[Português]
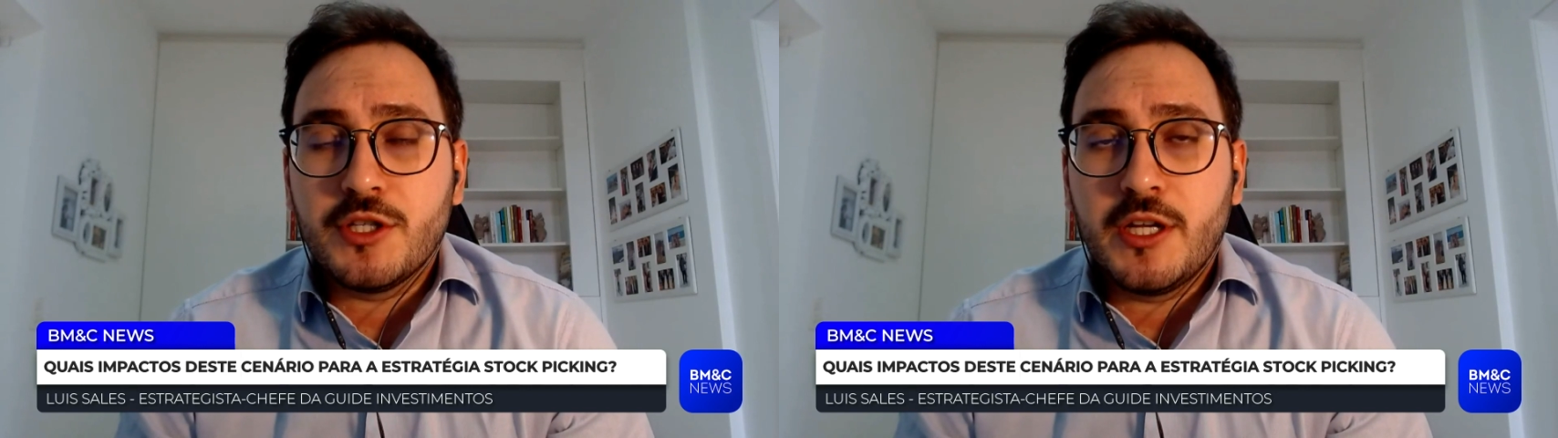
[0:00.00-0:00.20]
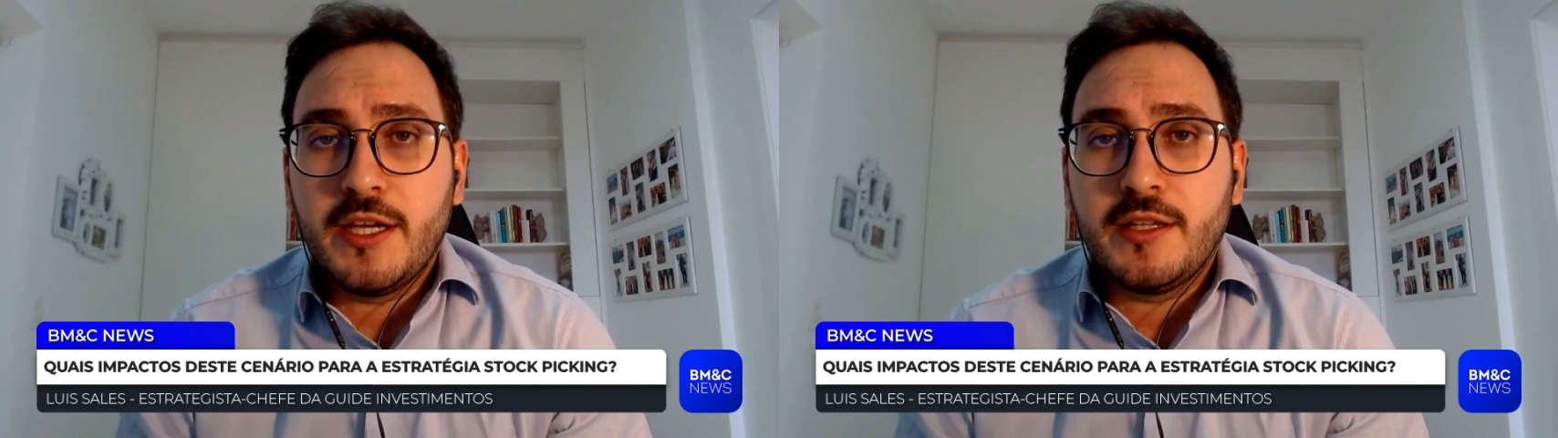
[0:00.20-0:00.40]

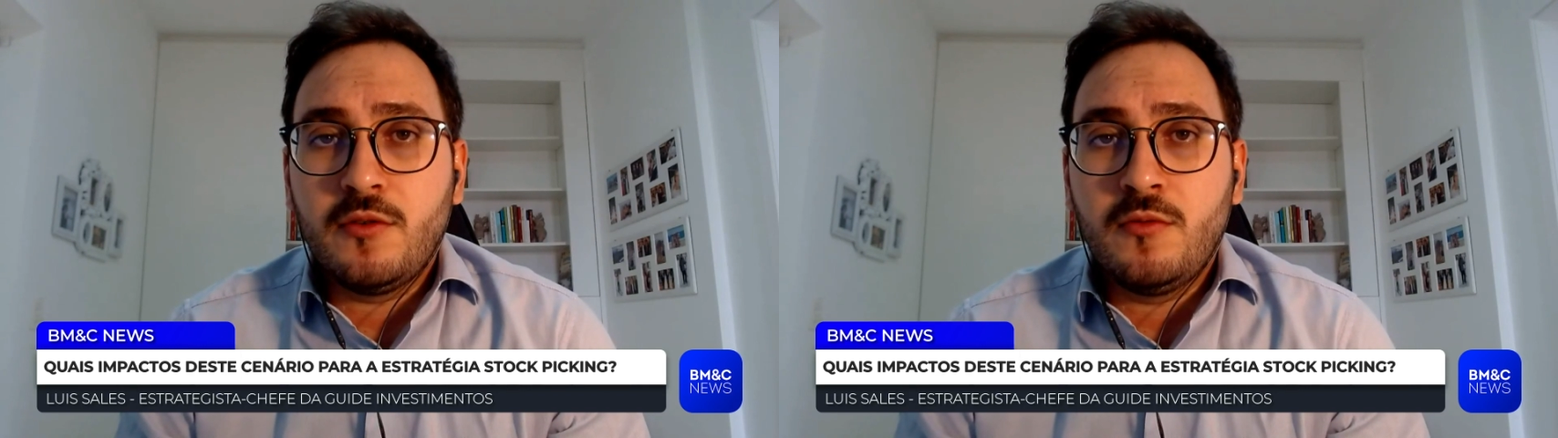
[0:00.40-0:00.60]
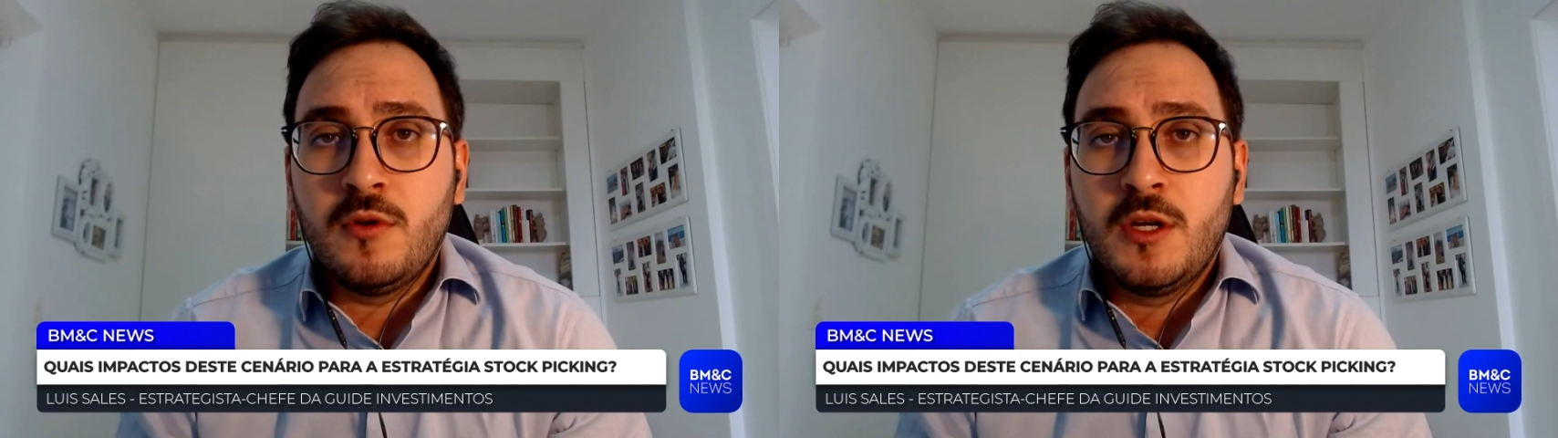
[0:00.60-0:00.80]
Né?
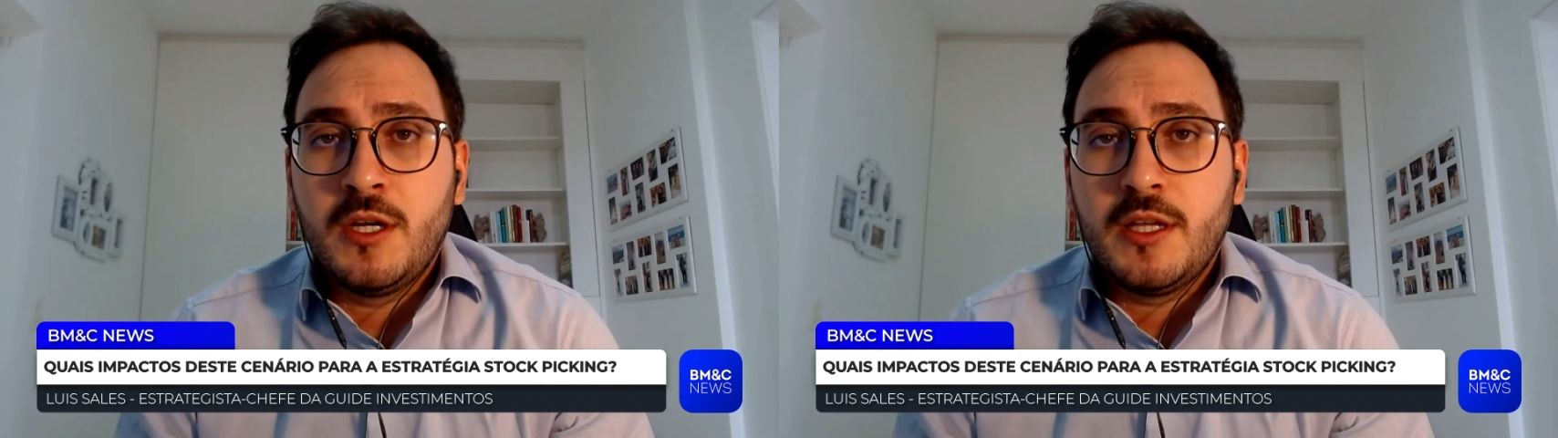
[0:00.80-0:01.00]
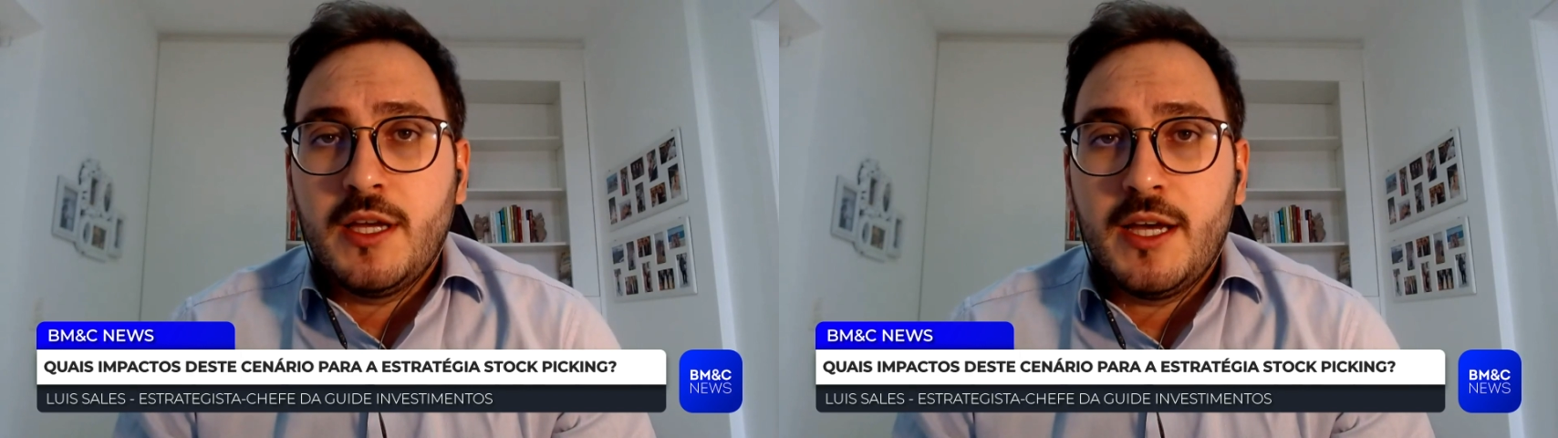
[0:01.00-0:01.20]
Então,
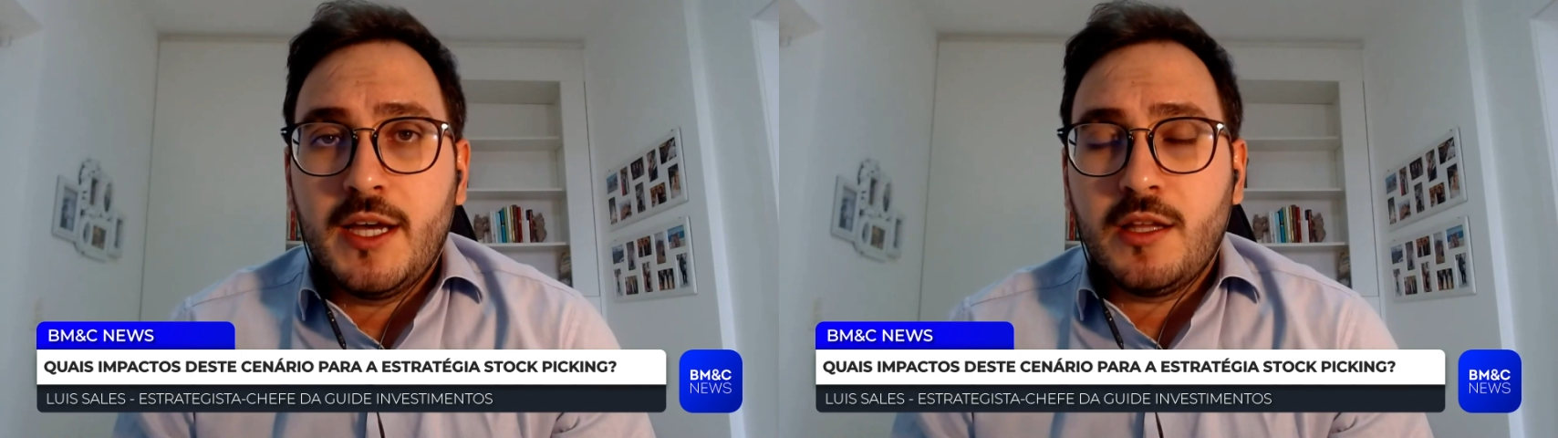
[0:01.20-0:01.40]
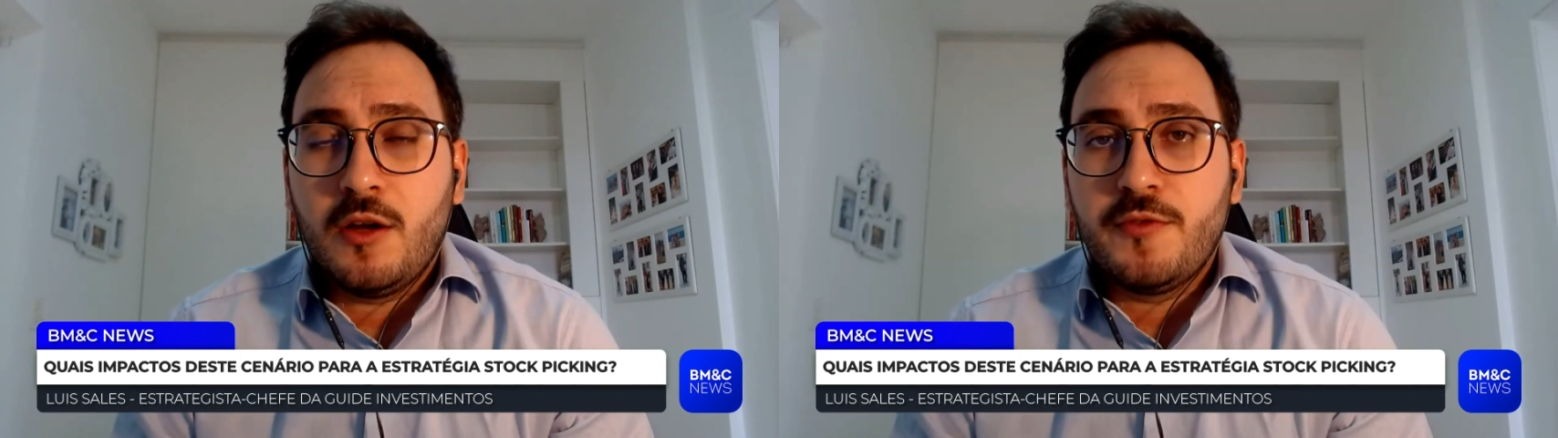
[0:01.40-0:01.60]
é,
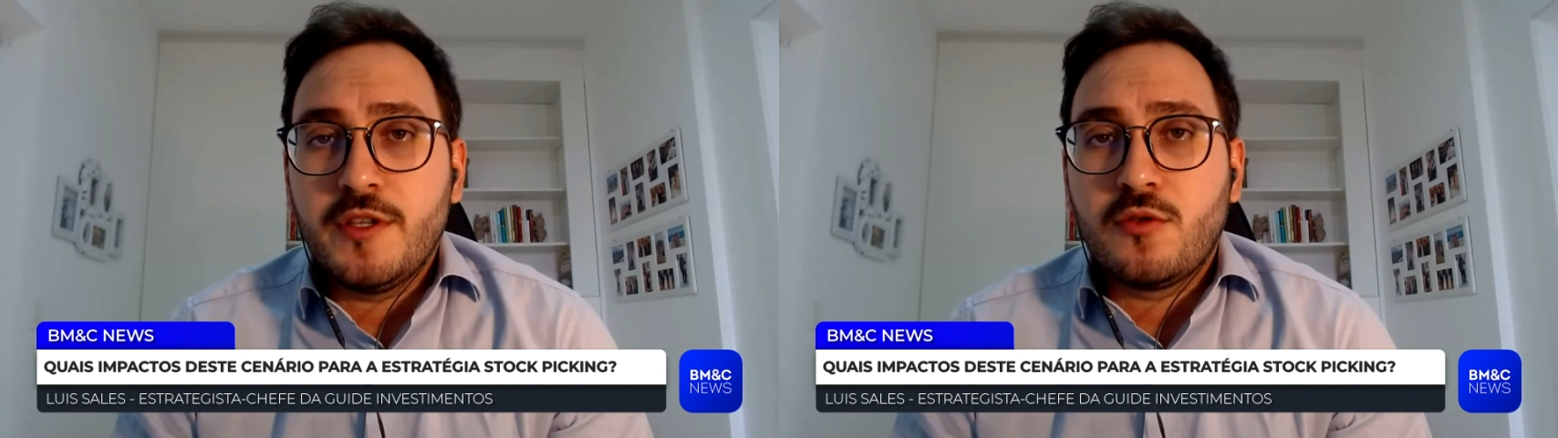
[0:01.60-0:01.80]
talvez